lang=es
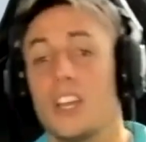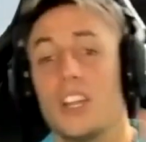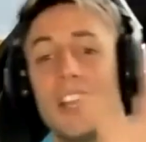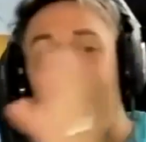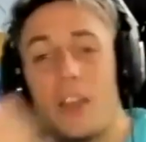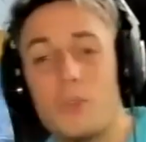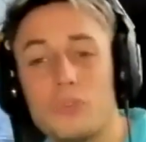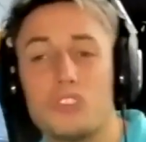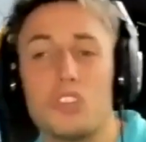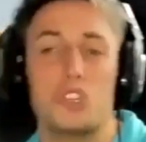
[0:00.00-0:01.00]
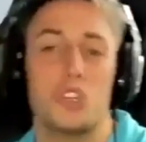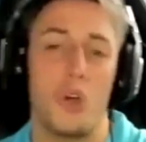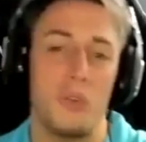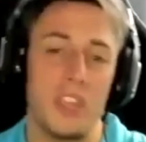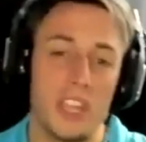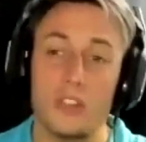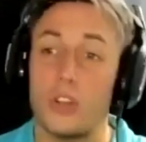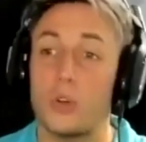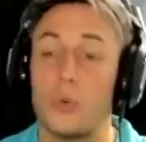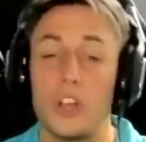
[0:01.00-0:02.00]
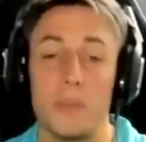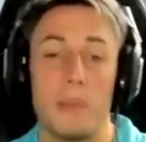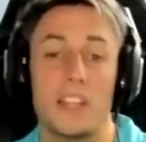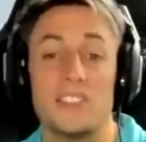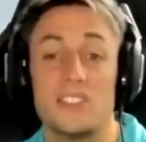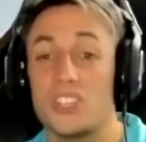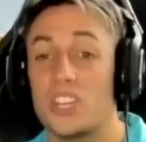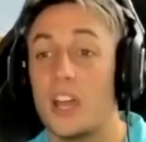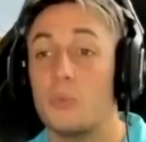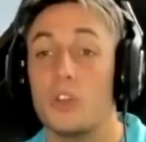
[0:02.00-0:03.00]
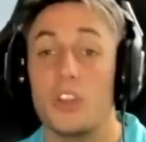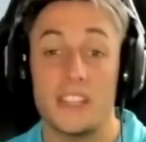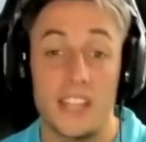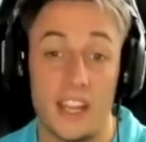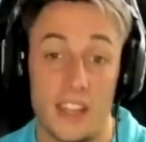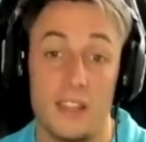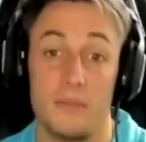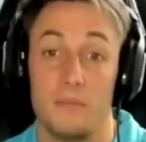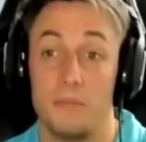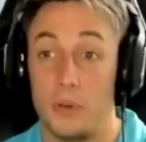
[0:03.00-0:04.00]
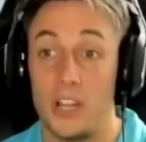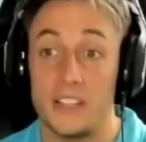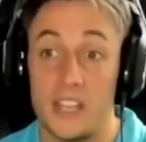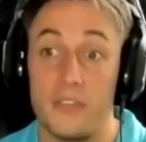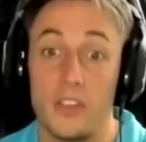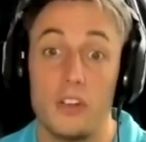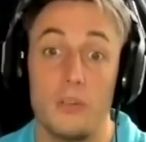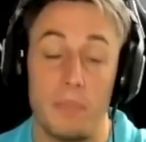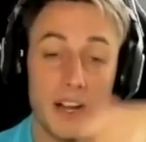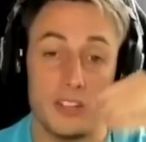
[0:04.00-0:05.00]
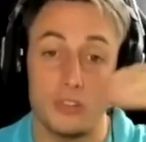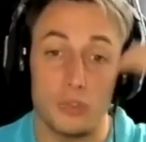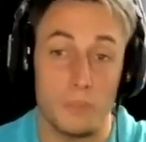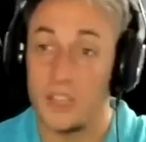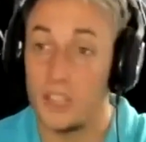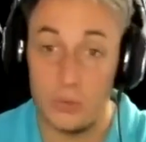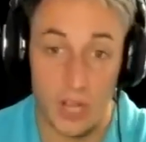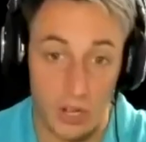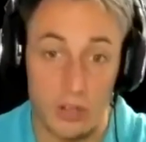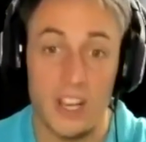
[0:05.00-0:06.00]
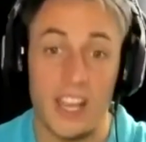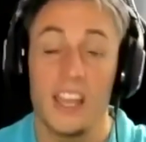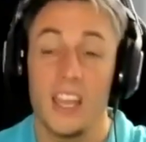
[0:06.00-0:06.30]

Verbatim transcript: Lanús lloviendo, los jugadores platenses llegan una hora tarde por el tráfico, el partido suspendido una hora,